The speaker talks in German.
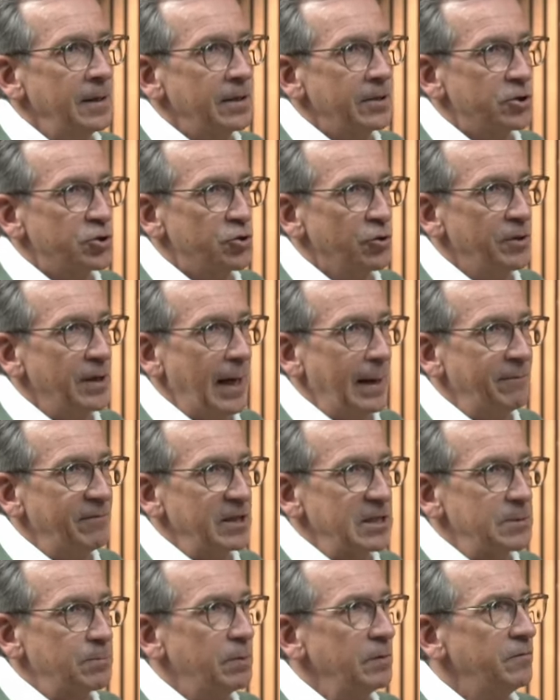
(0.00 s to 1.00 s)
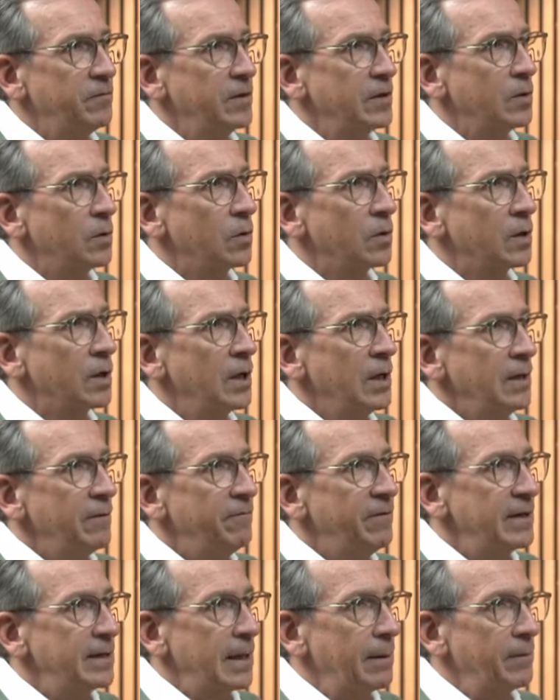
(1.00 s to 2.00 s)
schöne Abwärtsbewegung,
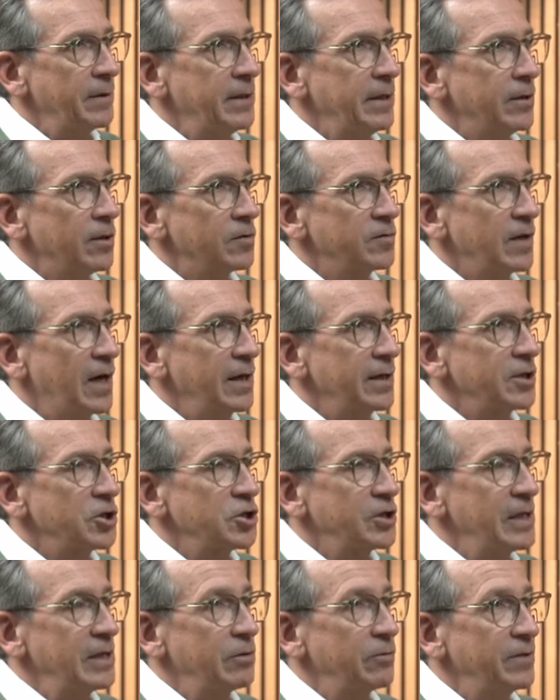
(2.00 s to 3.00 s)
wird aber hier noch dargestellt.